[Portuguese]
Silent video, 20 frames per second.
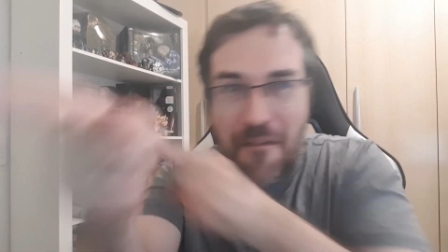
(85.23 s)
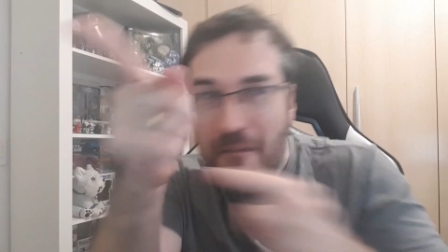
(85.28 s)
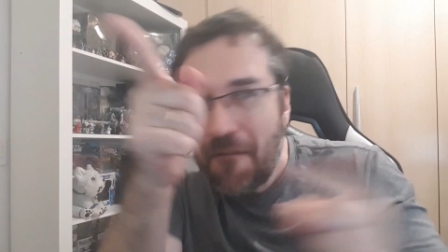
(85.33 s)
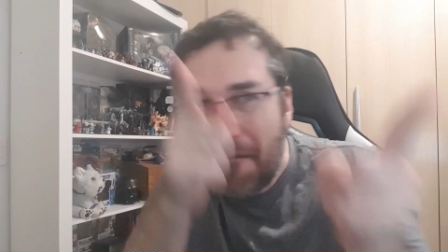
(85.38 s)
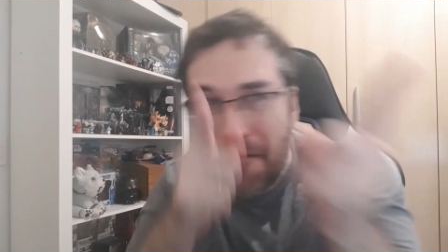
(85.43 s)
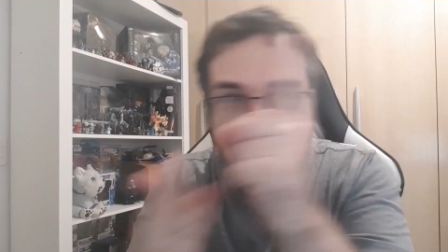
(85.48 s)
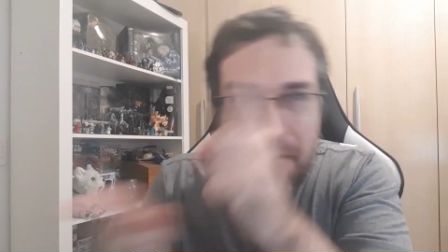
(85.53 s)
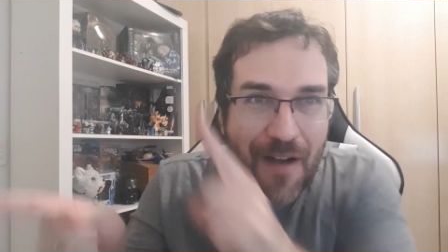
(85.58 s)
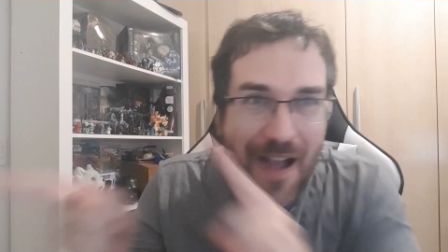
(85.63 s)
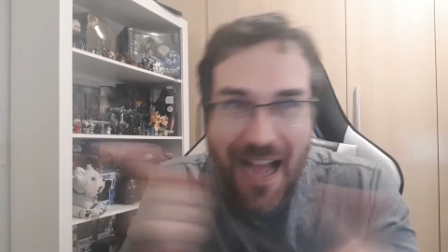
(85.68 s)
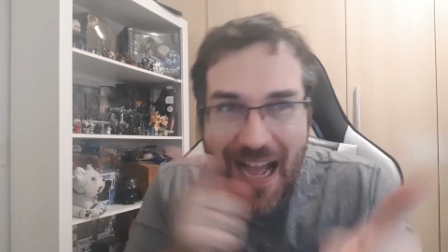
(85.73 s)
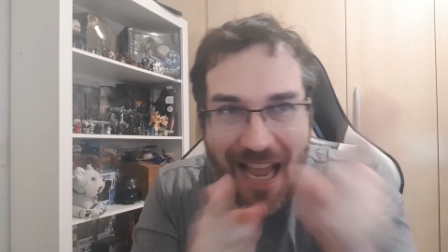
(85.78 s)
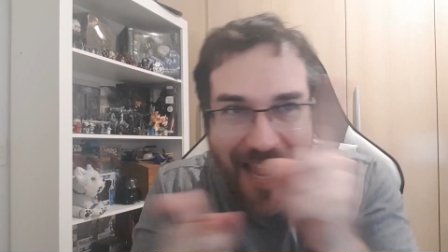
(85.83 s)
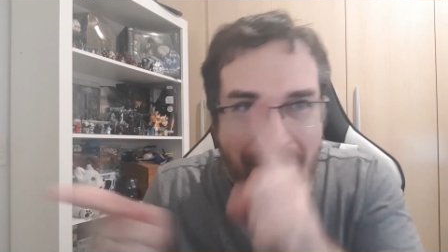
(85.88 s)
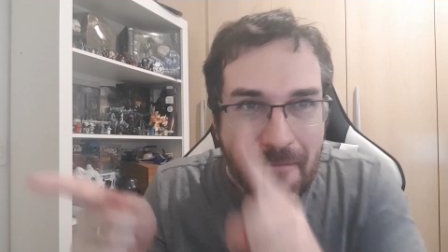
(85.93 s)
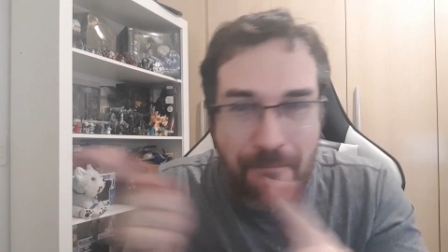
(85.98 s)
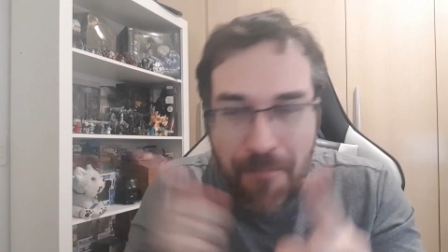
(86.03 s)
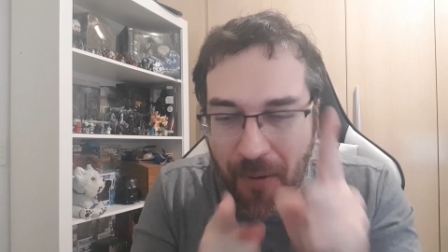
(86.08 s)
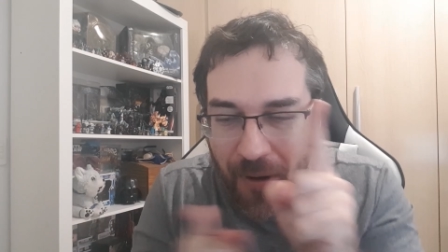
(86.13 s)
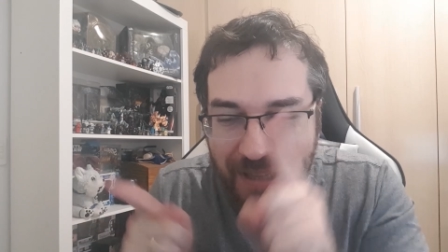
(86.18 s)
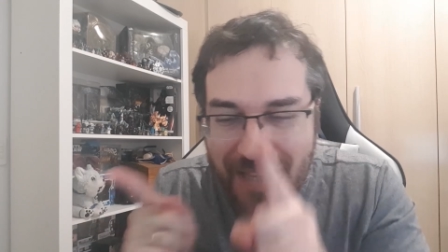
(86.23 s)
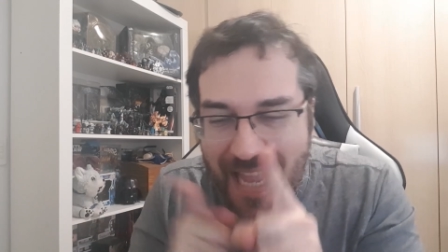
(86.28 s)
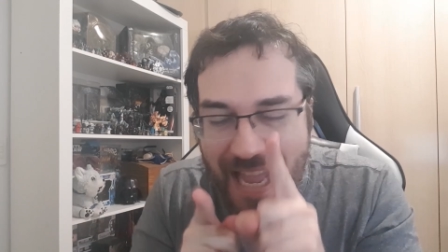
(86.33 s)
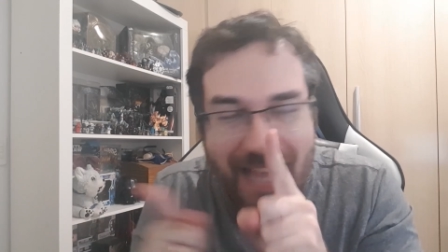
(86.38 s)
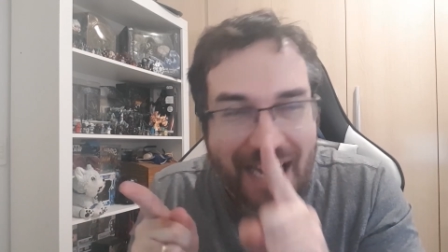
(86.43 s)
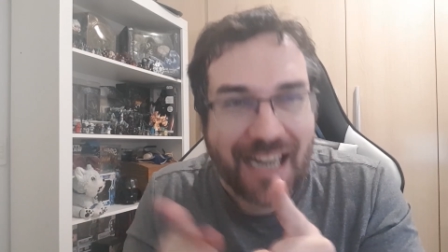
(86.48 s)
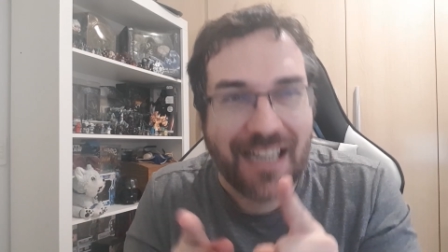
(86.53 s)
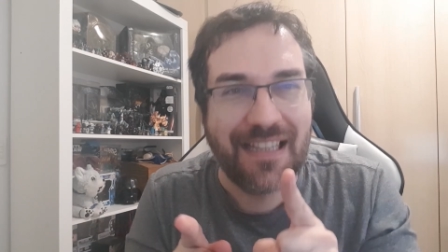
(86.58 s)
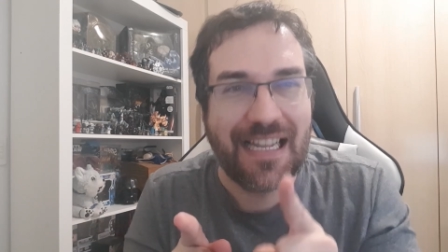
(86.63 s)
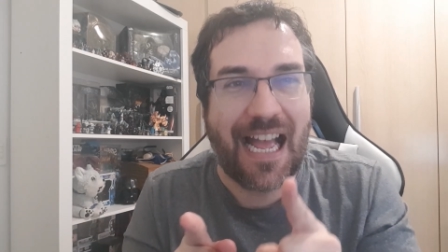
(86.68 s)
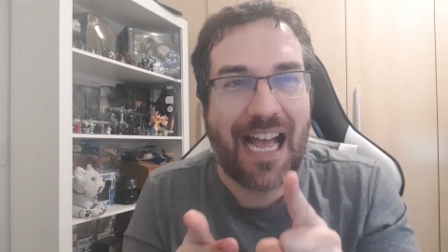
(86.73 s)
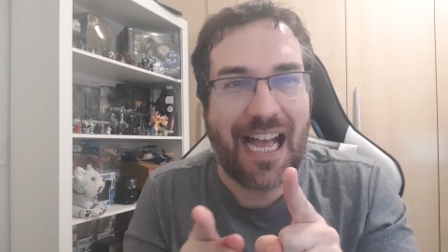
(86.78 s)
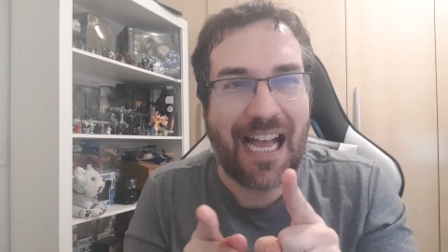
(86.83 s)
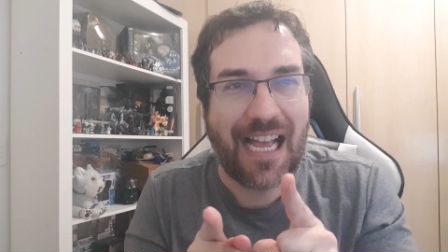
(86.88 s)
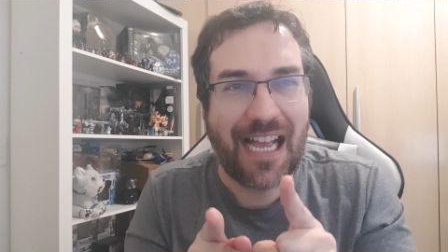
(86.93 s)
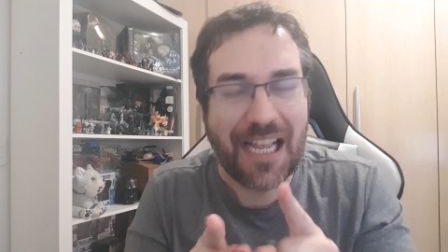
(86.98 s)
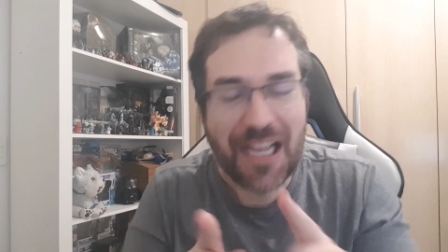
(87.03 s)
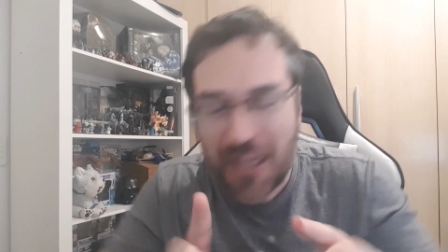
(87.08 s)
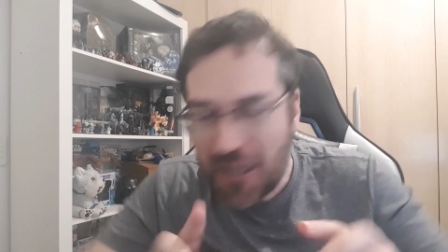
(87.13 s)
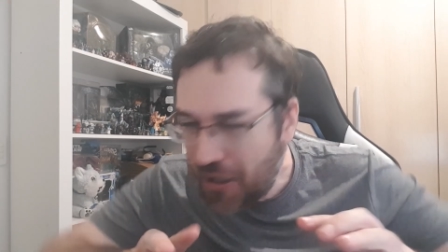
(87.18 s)
vai poder
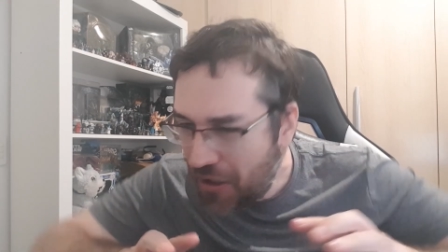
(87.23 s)
andar